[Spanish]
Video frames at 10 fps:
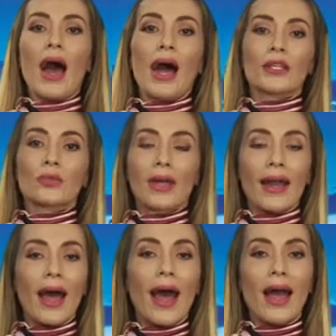
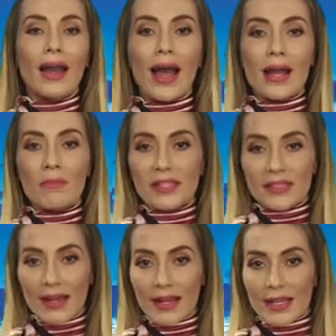ayudara a la
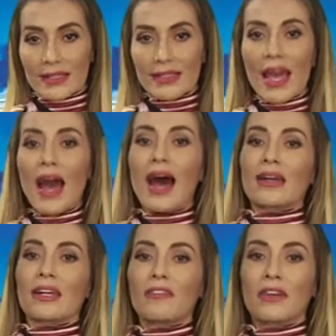albiceleste a
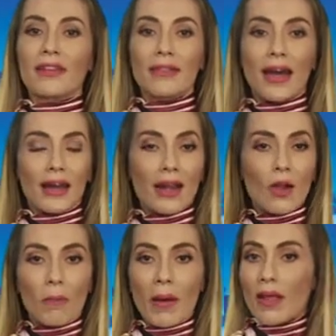refrendar la
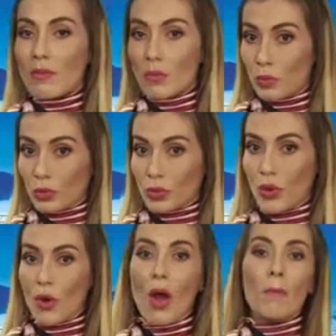Copa del Mundo,
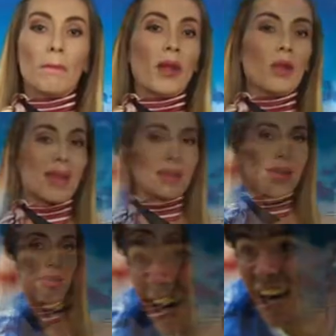pero la
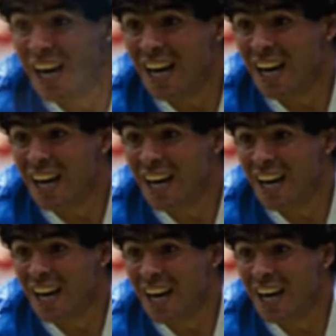realidad del equipo
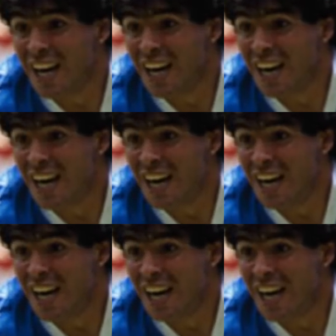era otra.
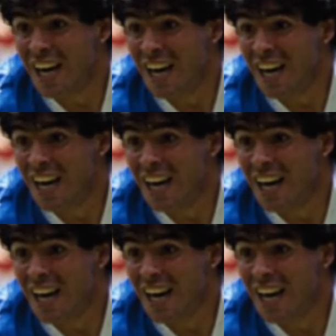Venían de
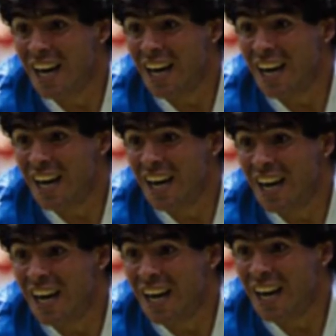quedar
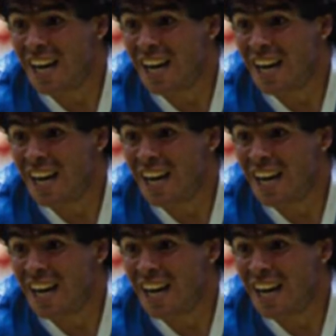terceros